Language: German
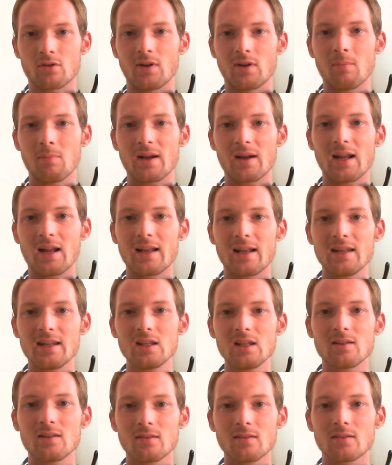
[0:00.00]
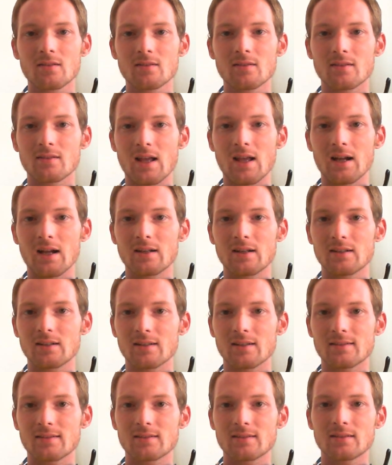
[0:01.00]
Weil man kann nicht sagen,
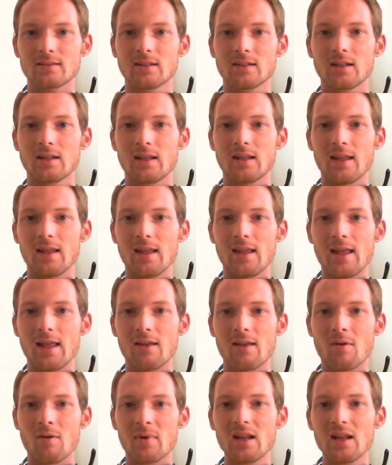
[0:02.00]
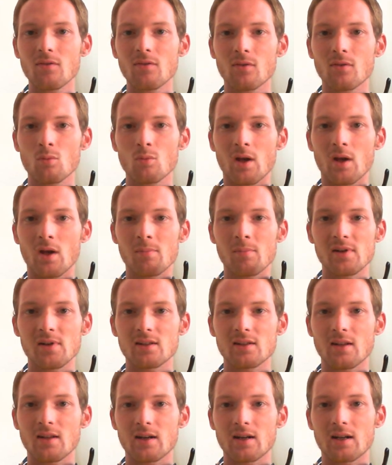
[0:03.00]
dass, wenn man etwas über Apple
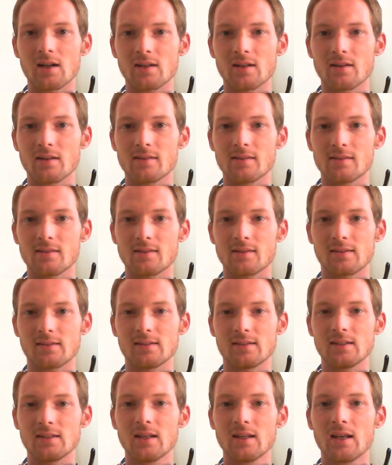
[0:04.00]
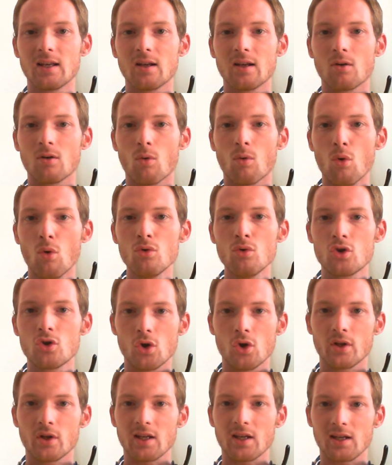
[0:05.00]
nicht sagen kann, dann ist es, dass sie
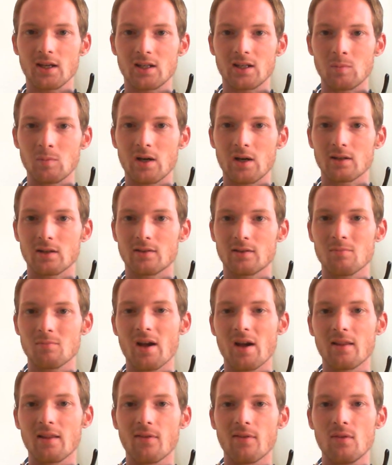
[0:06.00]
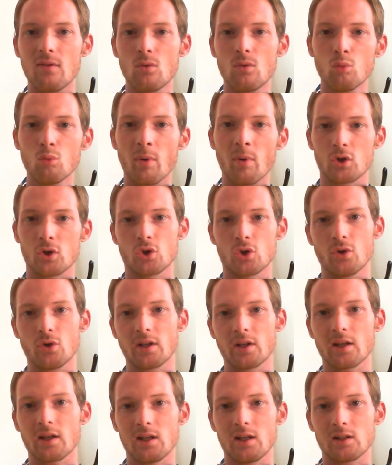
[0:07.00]
unschöne Geräte machen. Sie machen super schöne
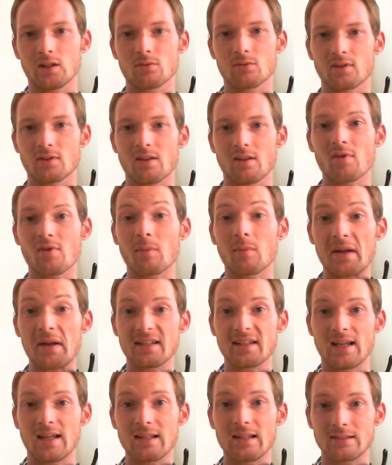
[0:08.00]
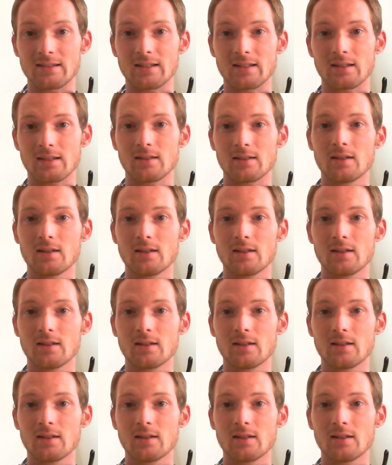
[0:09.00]
Geräte und das ist einfach mal eine Tatsache.